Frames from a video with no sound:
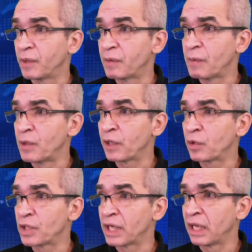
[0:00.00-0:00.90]
Vamos a
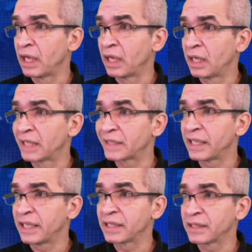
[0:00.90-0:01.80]
escuchar las
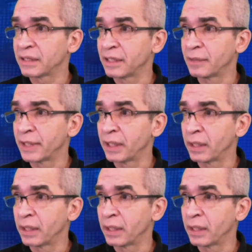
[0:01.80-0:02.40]
quejas de Abel.